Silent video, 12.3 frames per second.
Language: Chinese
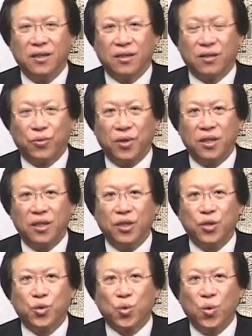对
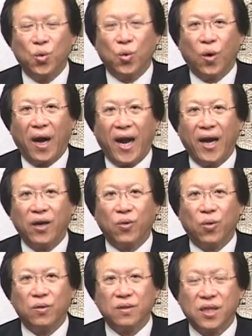于中国汉
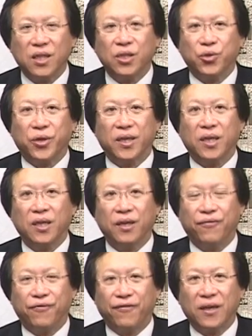共政权的一
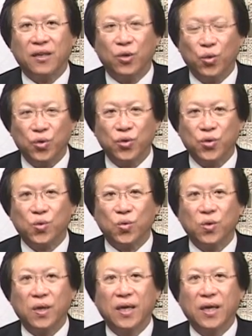番的论述，